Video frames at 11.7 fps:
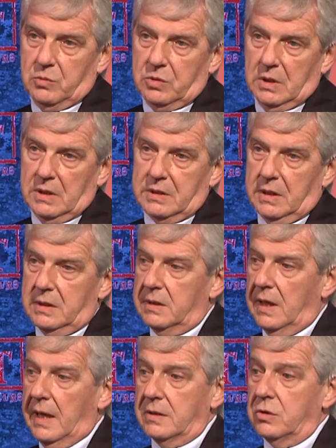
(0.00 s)
nel mondo della
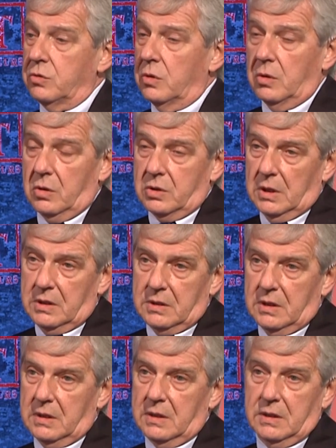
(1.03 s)
sanità ci sono grosse
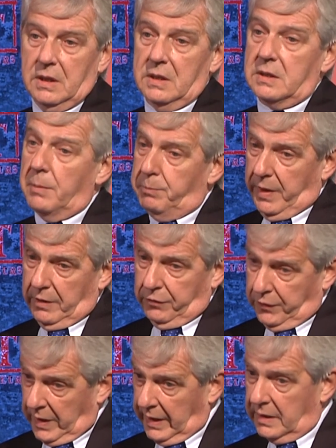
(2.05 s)
liste di attesa per
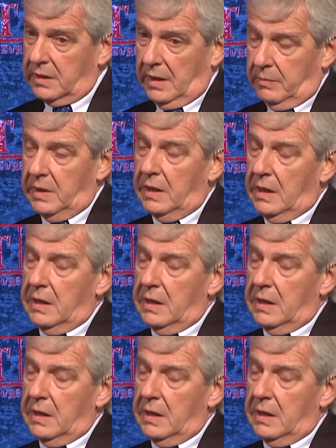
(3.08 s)
fare esami